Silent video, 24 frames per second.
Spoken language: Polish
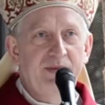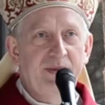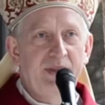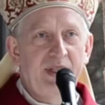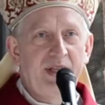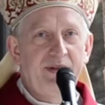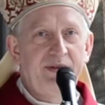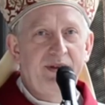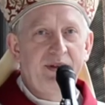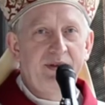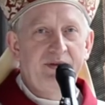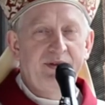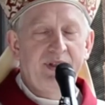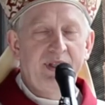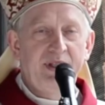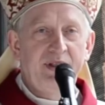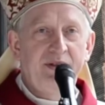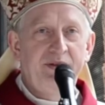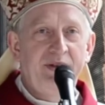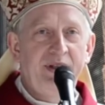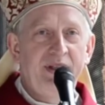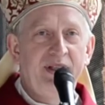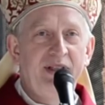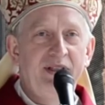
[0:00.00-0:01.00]
Nawet w tej
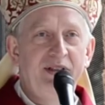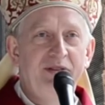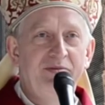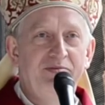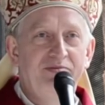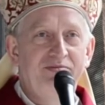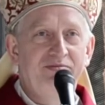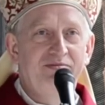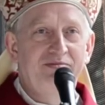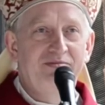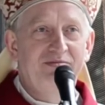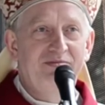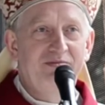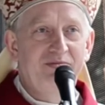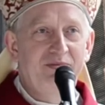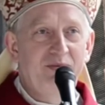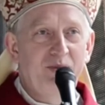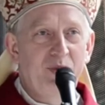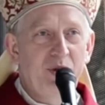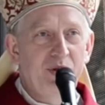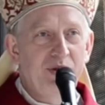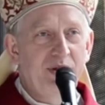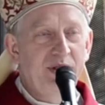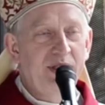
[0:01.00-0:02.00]
chwili,
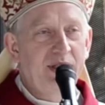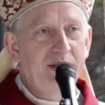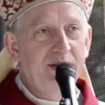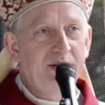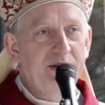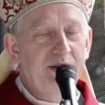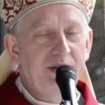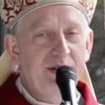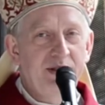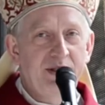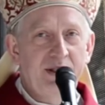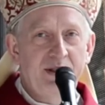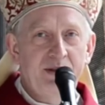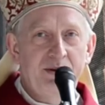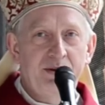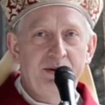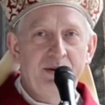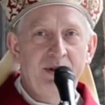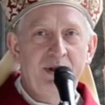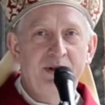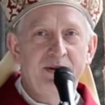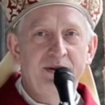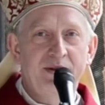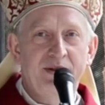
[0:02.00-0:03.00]
można trochę
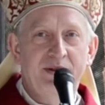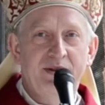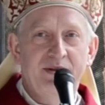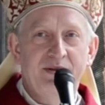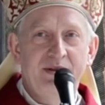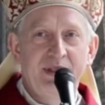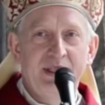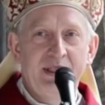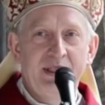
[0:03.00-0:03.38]
żartując,